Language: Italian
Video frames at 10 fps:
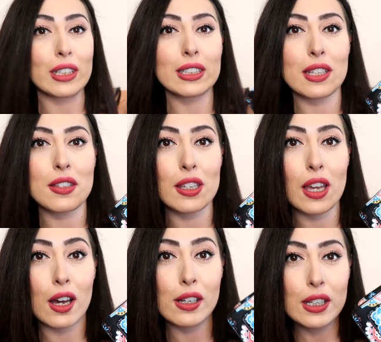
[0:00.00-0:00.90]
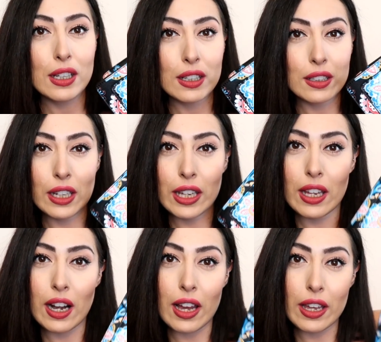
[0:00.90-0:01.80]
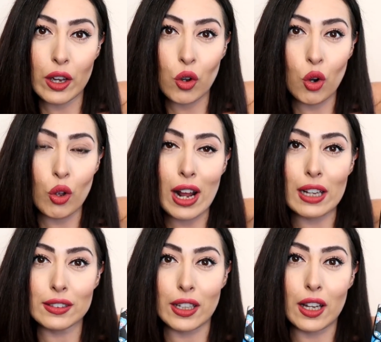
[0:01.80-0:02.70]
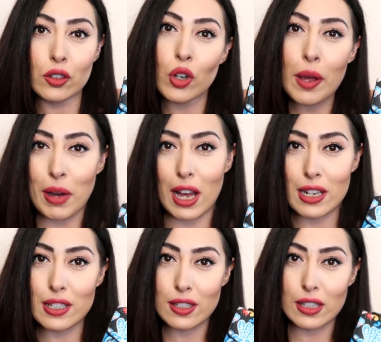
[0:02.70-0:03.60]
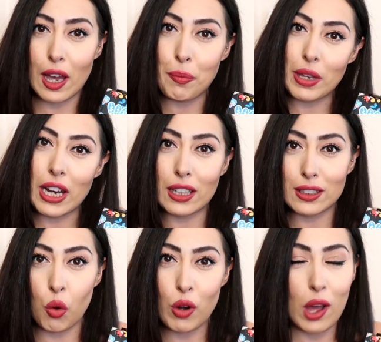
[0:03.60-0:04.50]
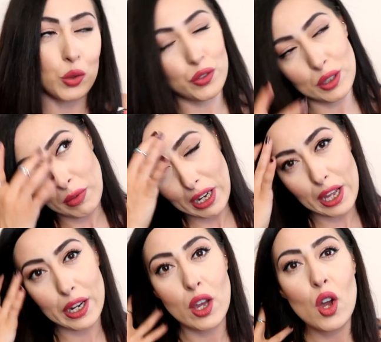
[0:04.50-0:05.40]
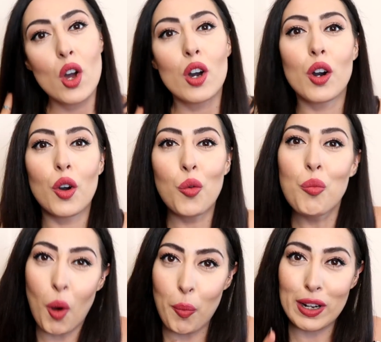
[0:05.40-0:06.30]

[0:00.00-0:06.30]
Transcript: fantasia nera e colorata non è male se abbinata a un outfit magari eh, un po'